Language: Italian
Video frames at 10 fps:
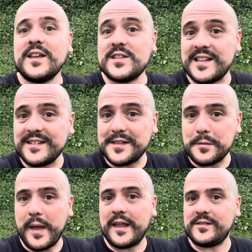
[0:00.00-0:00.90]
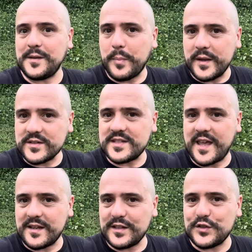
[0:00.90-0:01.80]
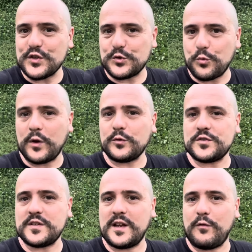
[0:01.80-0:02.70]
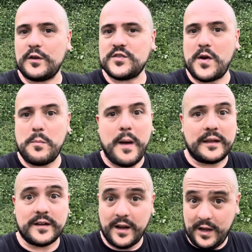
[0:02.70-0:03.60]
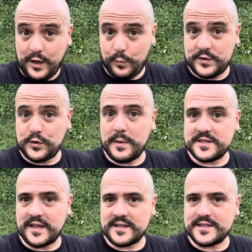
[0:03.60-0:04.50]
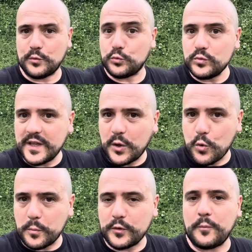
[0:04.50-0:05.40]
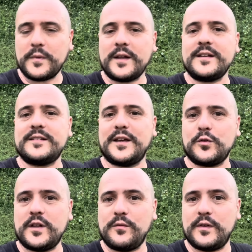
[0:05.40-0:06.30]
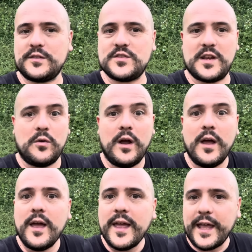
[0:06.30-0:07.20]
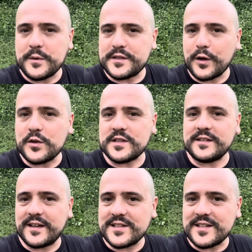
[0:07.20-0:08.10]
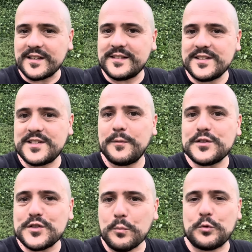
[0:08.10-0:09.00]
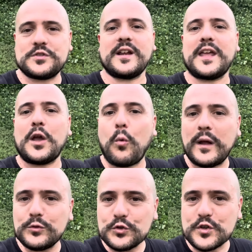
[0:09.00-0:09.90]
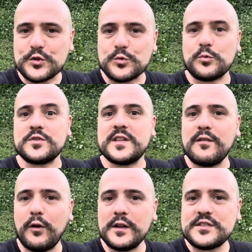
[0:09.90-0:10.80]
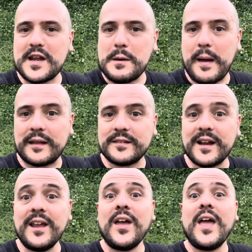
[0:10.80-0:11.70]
i sentimenti, i pensieri di Gesù quando si rivolge al Padre, questo è abbastanza un unicum no, all'interno del Vangelo e questa cosa interessantissima ci mostra che quando Gesù si rivolge al Padre